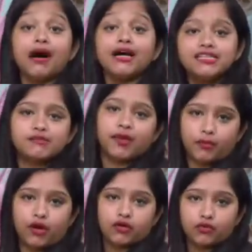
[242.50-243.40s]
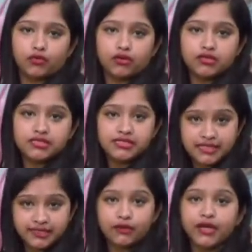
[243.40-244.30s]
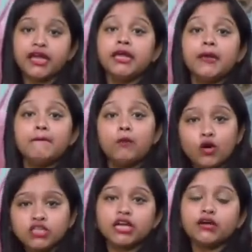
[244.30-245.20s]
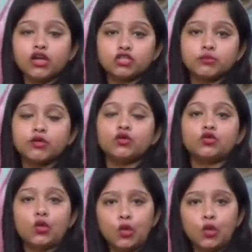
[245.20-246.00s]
মাস্ক ব্যবহার করুন যাতে করে পরিষ্কার করার সময় কোনো